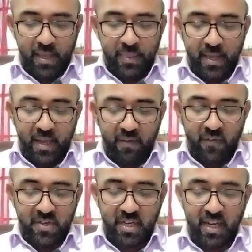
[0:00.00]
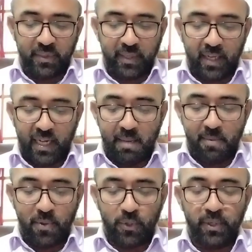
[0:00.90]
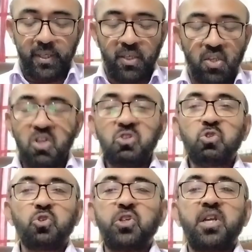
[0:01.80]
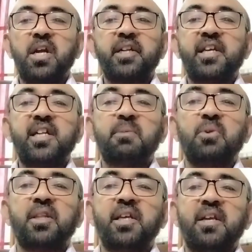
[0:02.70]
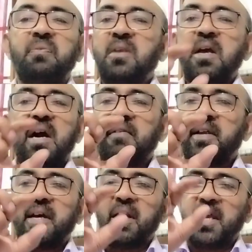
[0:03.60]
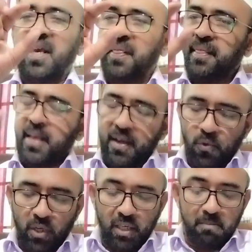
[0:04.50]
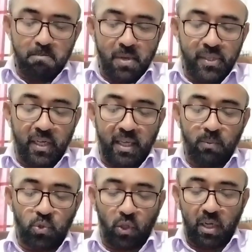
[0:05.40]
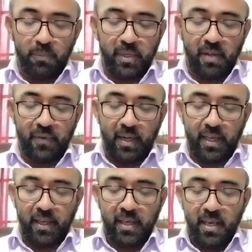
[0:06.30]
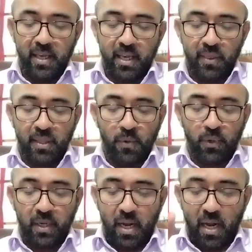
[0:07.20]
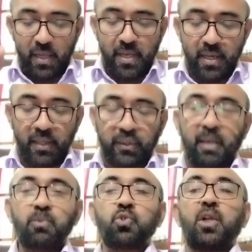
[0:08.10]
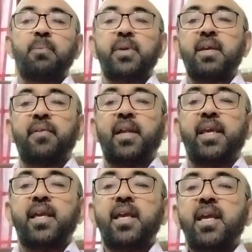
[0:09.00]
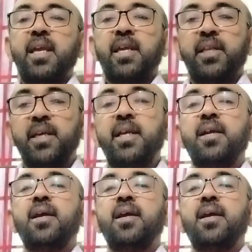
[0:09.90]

இந்த விஷயத்தை எல்லாம் அவரோடு சுட்டி காட்டுகின்ற பொழுது அவரால் எந்த ஒரு பதிலையும் சொல்ல முடியவில்லை எந்த ஒரு ஆதாரத்தையும் சொல்ல முடியவில்லை இது